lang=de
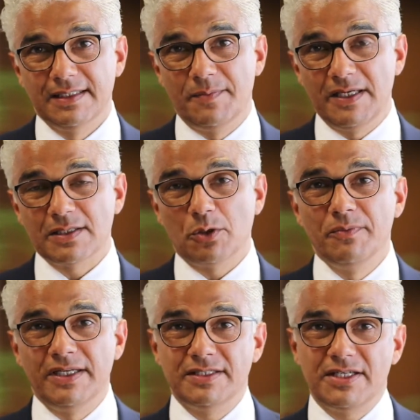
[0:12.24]
Die Beta
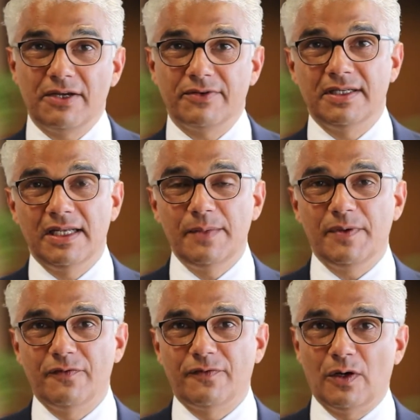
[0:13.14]
Humanitarian
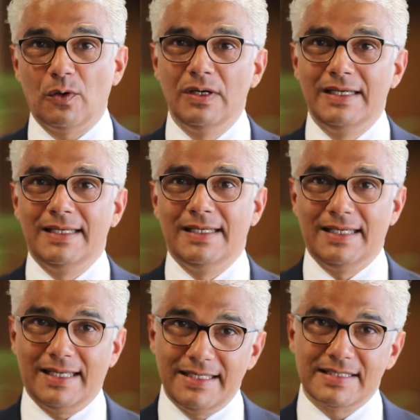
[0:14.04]
Help e.V.
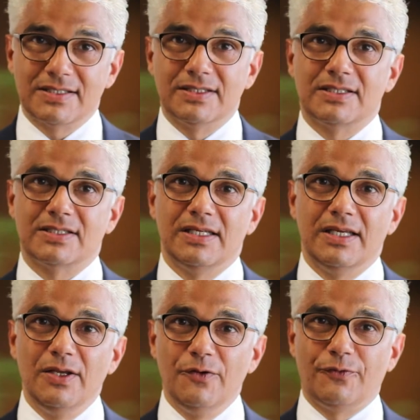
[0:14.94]
leistet
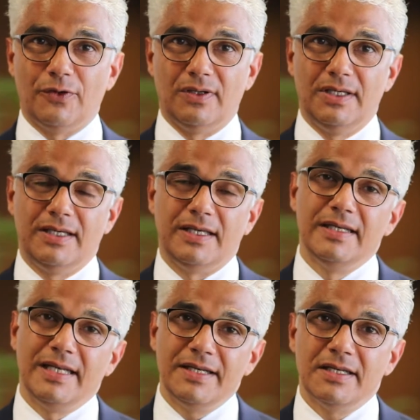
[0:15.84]
Hilfe
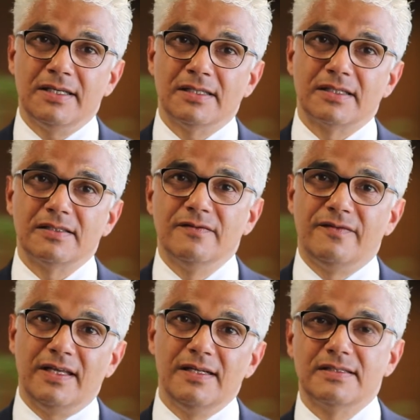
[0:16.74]
in Ländern der
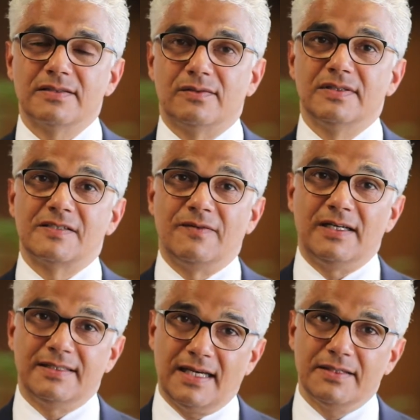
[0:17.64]
dritten Welt und
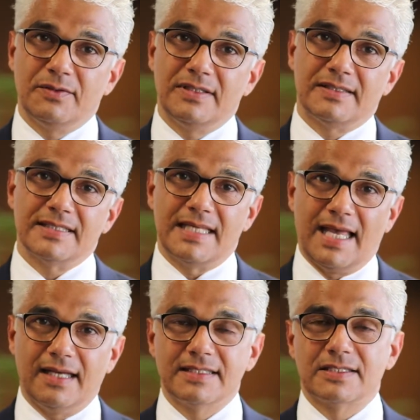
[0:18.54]
zwar dadurch, dass
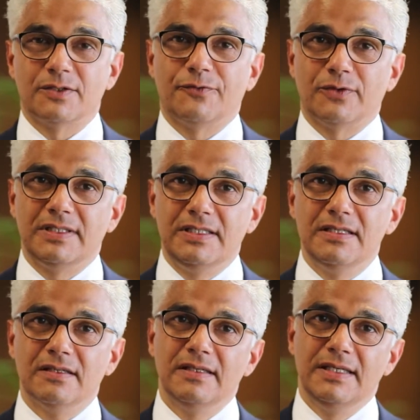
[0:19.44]
Ärzte von
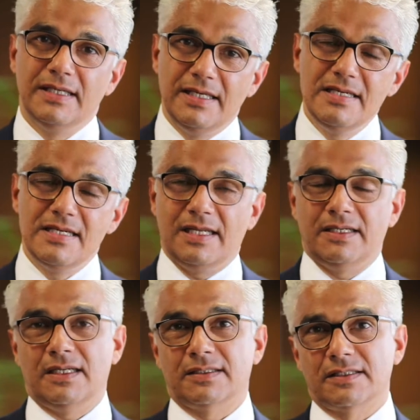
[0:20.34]
hier in die
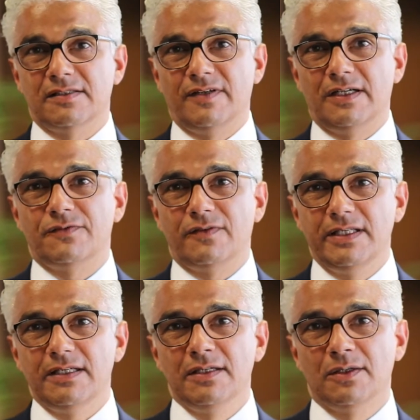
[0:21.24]
Länder der dritten Welt
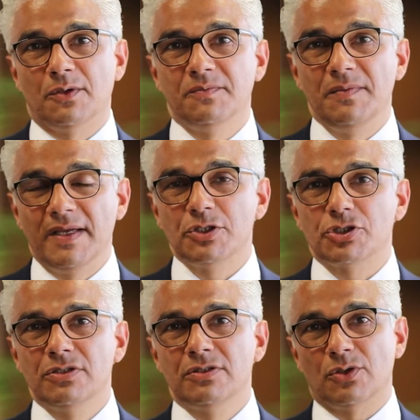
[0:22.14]
fliegen, um die
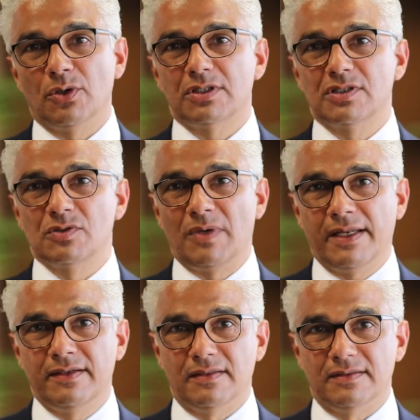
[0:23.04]
Menschen dort zu
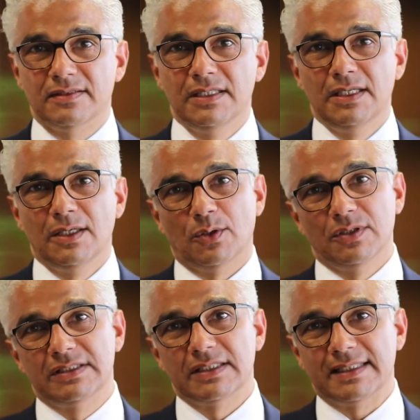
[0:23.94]
behandeln.
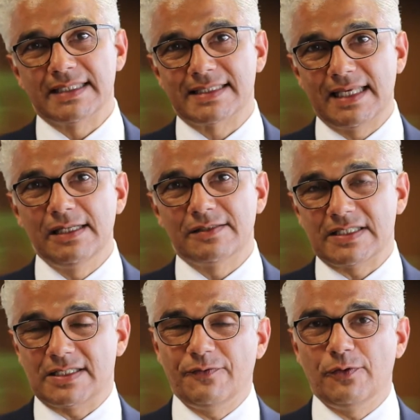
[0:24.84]
Und das Geld,
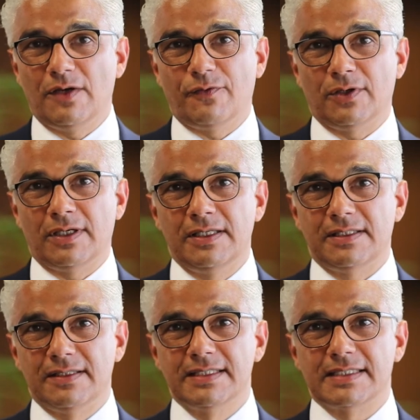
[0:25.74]
was dafür
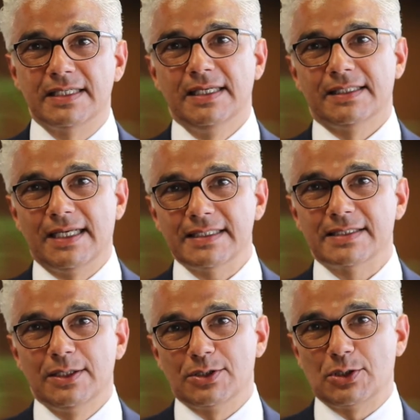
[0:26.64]
erforderlich ist,
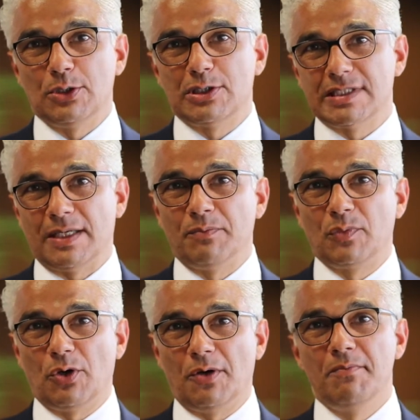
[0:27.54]
das soll
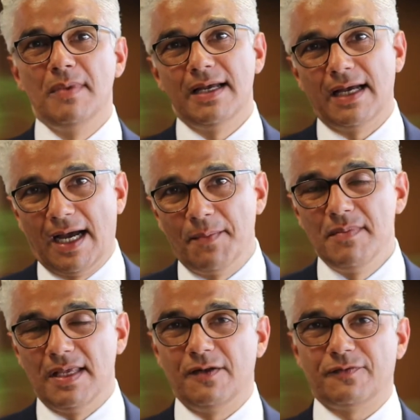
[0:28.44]
zusammenkommen
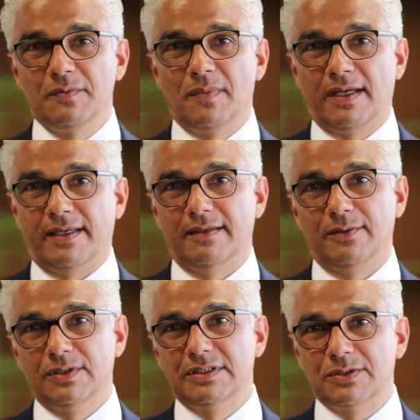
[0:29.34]
am 11. Mai.
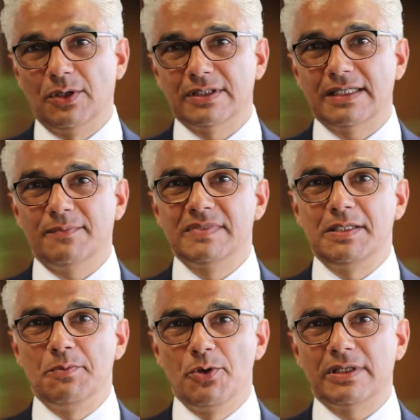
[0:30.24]
Und dort haben
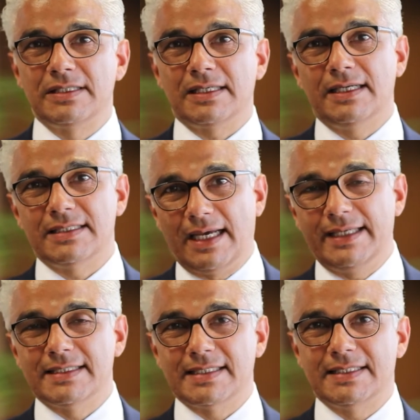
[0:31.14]
Sie die Möglichkeit,
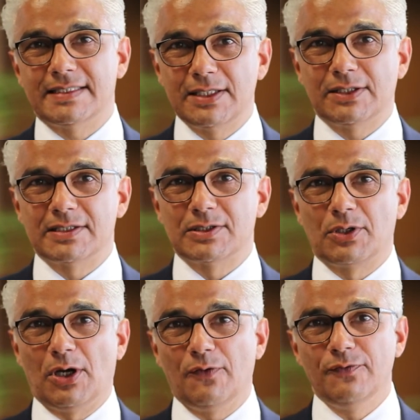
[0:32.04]
einerseits Tickets
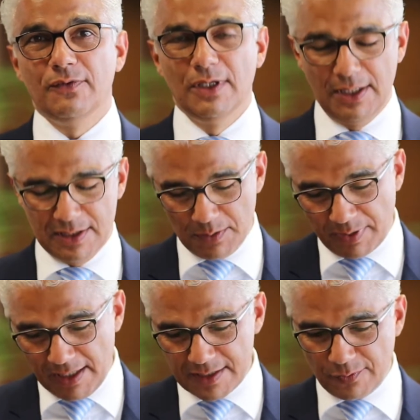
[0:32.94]
zu kaufen zum
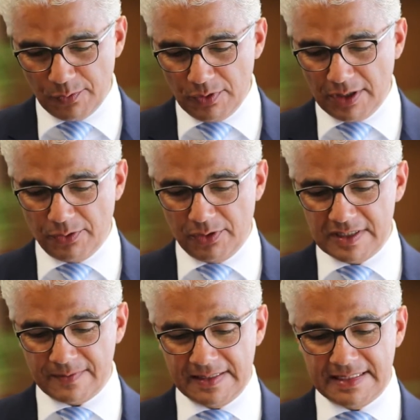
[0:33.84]
Preis von
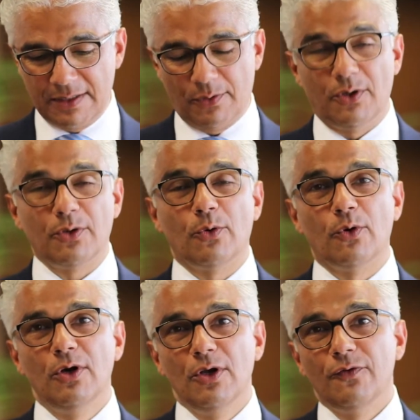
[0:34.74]
129
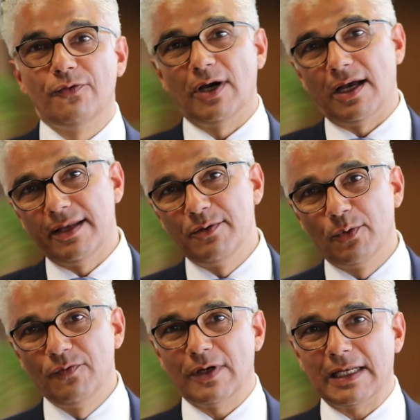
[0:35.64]
Euro für einen
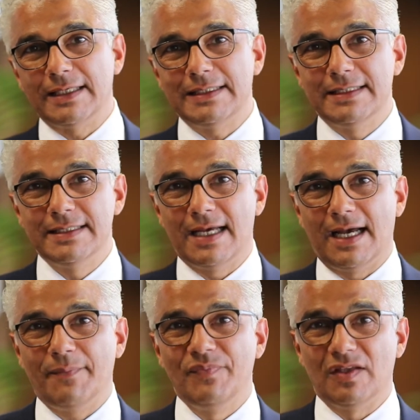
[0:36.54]
unvergleichlichen
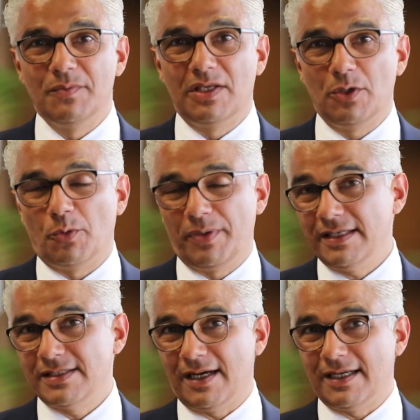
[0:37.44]
Abend im
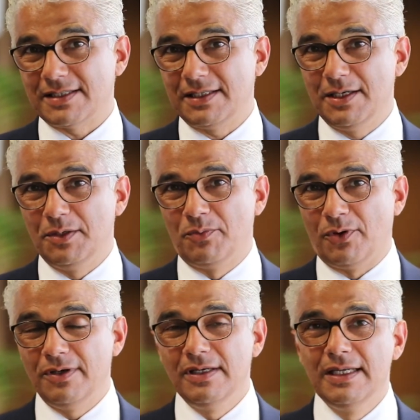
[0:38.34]
GOP-Theater hier in
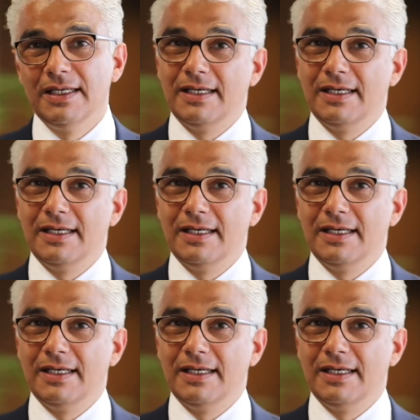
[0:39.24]
Bonn,